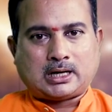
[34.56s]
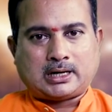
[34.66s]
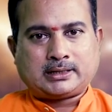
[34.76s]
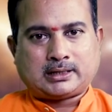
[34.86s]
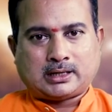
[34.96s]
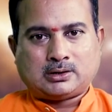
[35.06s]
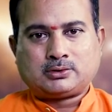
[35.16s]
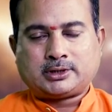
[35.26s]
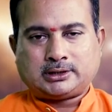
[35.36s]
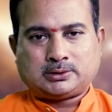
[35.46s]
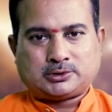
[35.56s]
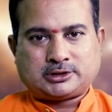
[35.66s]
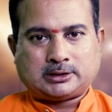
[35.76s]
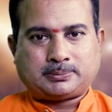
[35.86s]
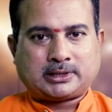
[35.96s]
అలాగే రాహుకేతు
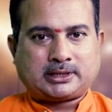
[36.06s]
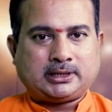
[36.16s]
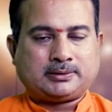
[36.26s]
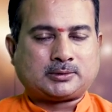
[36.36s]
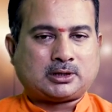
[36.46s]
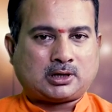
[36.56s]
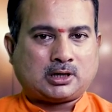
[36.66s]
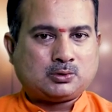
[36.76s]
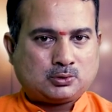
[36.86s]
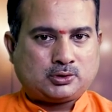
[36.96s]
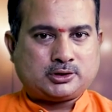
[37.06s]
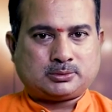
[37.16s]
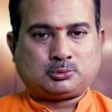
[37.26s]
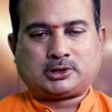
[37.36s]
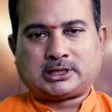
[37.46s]
వచ్చేటప్పటికి రాహు గురించి
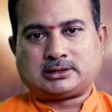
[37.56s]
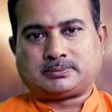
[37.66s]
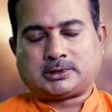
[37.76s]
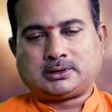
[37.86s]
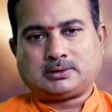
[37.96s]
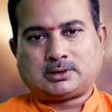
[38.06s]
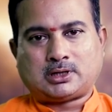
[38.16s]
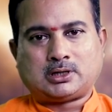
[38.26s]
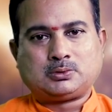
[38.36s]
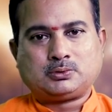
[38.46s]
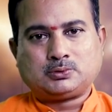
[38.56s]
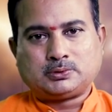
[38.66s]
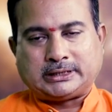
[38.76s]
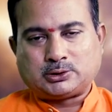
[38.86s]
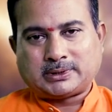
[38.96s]
ముందుగా చెప్తాను రాహు
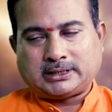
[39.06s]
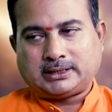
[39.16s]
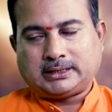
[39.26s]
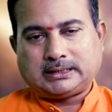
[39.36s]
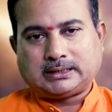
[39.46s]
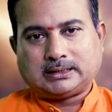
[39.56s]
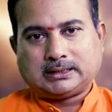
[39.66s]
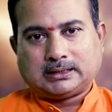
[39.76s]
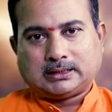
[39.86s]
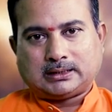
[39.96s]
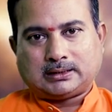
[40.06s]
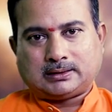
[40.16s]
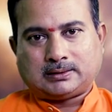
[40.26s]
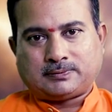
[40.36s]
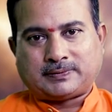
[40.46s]
ఎటువంటి
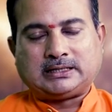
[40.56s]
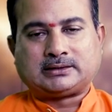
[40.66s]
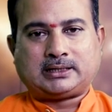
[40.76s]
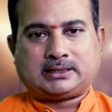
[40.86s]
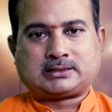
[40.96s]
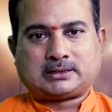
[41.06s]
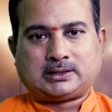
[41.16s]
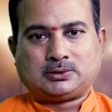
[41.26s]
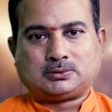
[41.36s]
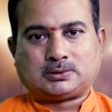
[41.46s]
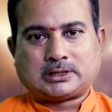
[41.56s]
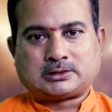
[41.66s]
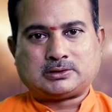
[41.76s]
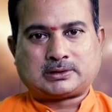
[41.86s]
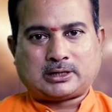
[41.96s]
ఫలితాన్ని ఇస్తాడు
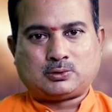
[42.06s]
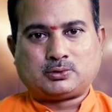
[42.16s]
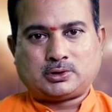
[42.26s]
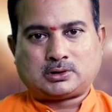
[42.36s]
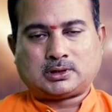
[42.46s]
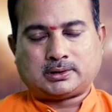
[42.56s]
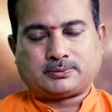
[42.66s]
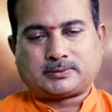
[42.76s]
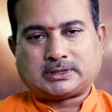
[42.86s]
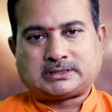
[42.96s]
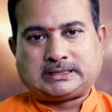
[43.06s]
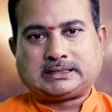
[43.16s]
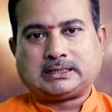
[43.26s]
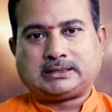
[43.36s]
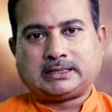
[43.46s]
అసలు రాహు యొక్క
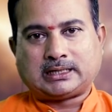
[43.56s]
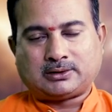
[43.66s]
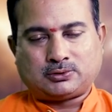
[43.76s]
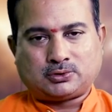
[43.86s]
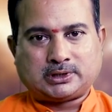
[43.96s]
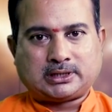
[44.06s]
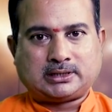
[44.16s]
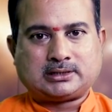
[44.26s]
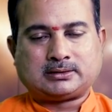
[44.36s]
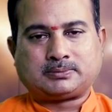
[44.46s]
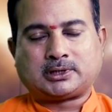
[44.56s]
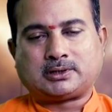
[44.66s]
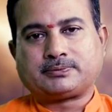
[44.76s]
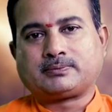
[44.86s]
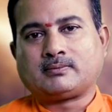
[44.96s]
స్థితిగతి ఎలా ఉంటుంది అనేది చెప్తాను